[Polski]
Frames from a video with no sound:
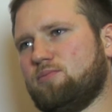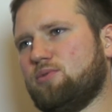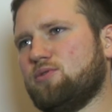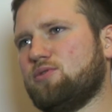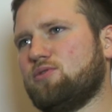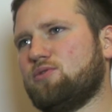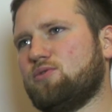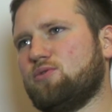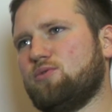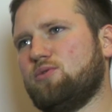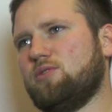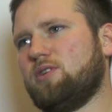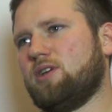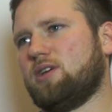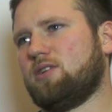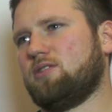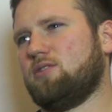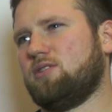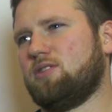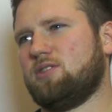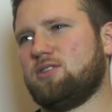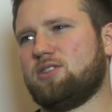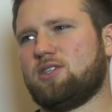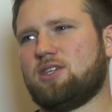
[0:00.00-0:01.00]
po,
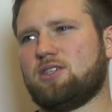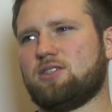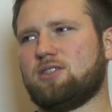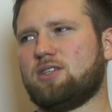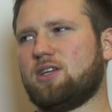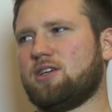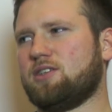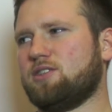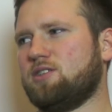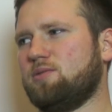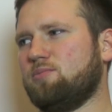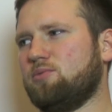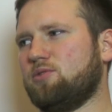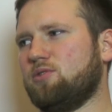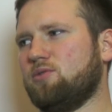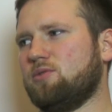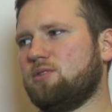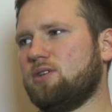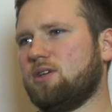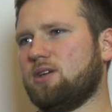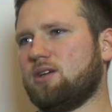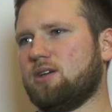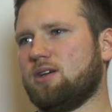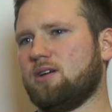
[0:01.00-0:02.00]
studiach, to ten czas tak
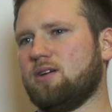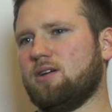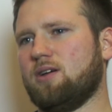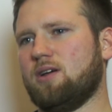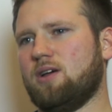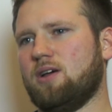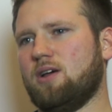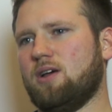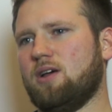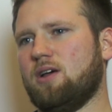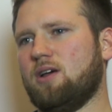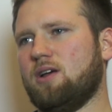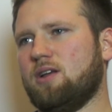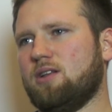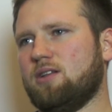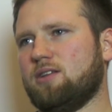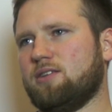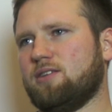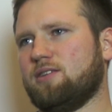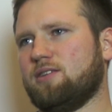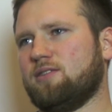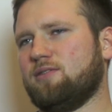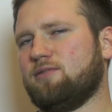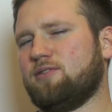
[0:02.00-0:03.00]
szybko ucieka,
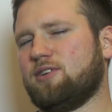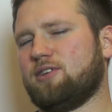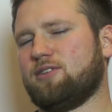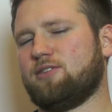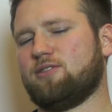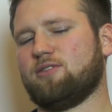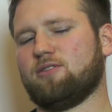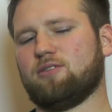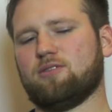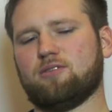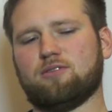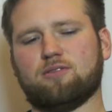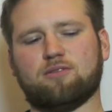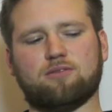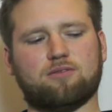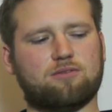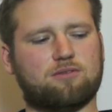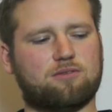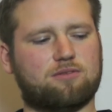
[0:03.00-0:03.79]
dlatego warto,